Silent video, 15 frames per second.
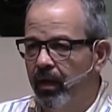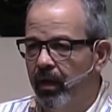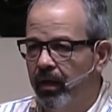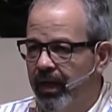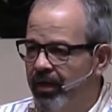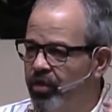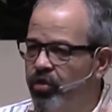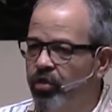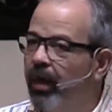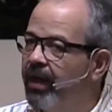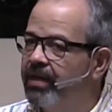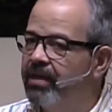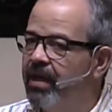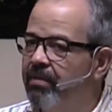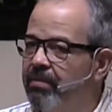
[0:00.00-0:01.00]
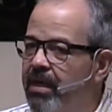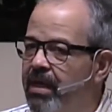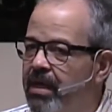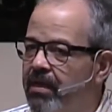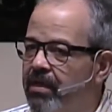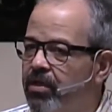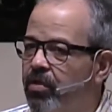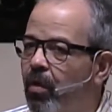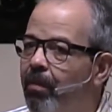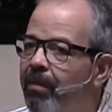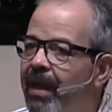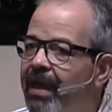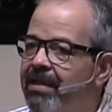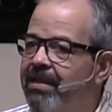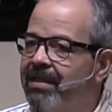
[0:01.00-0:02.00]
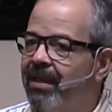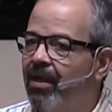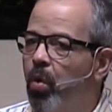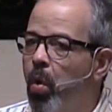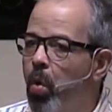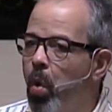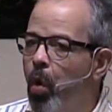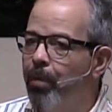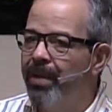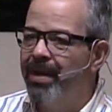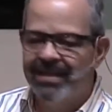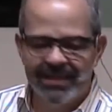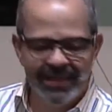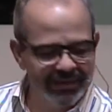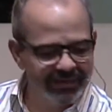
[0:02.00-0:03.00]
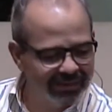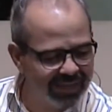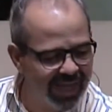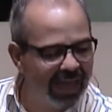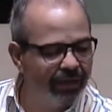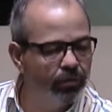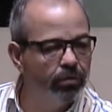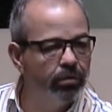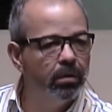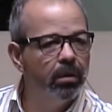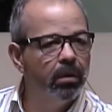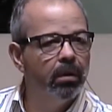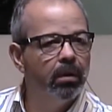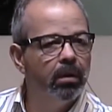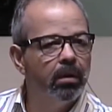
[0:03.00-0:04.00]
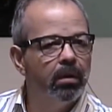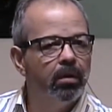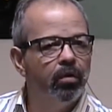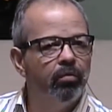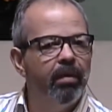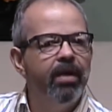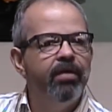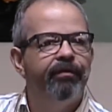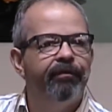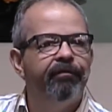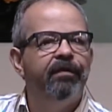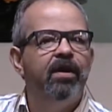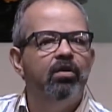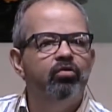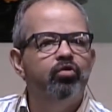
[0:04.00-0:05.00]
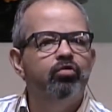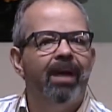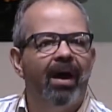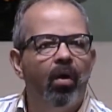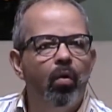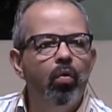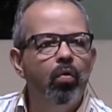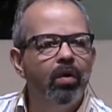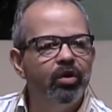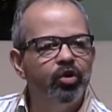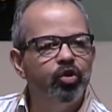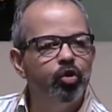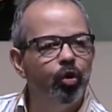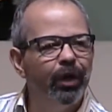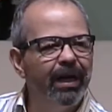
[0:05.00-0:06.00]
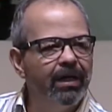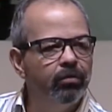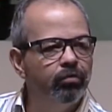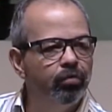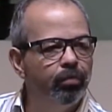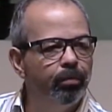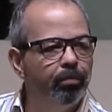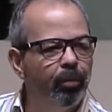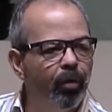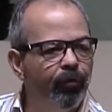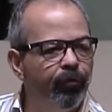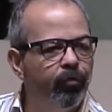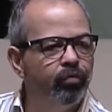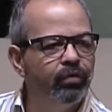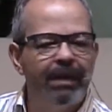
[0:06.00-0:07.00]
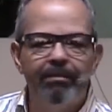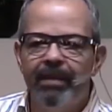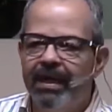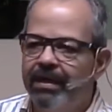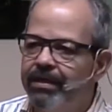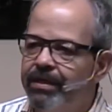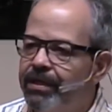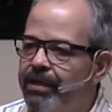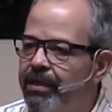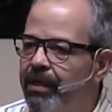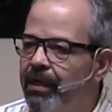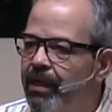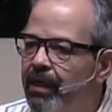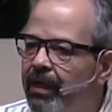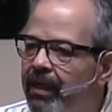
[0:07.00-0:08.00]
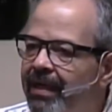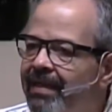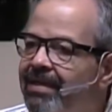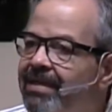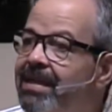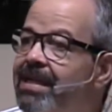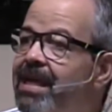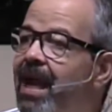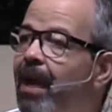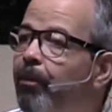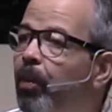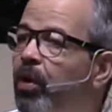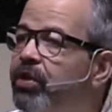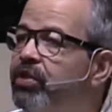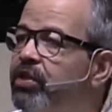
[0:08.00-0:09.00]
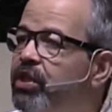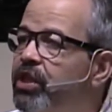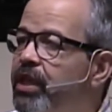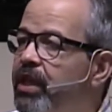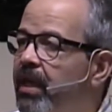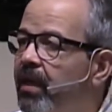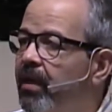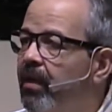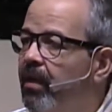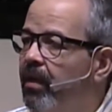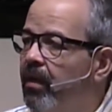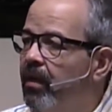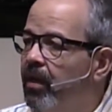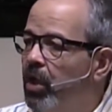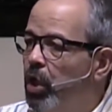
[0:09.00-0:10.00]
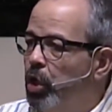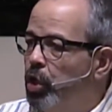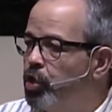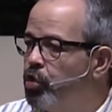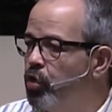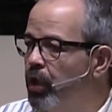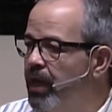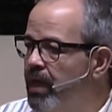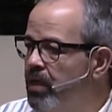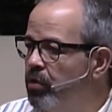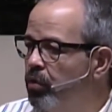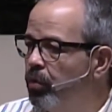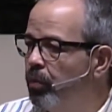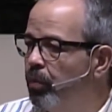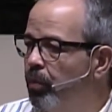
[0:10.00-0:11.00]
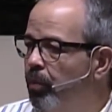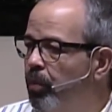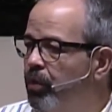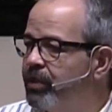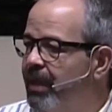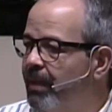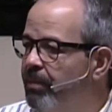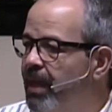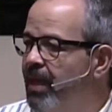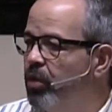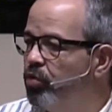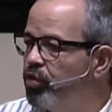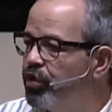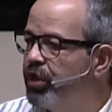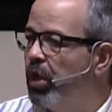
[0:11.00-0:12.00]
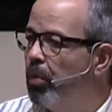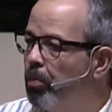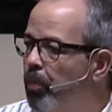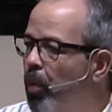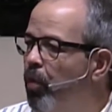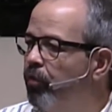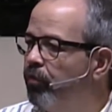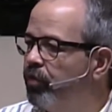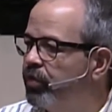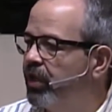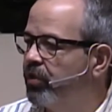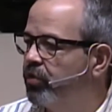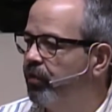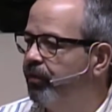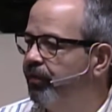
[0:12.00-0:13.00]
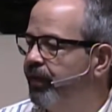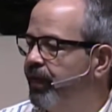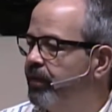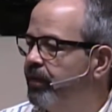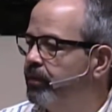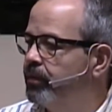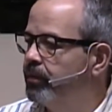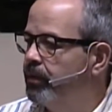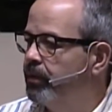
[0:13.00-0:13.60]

E a história de Neemias começa com um homem sentado no meio-fio de uma rua, chorando profundamente, dia após dia, chorando por saber que o seu povo está sofrendo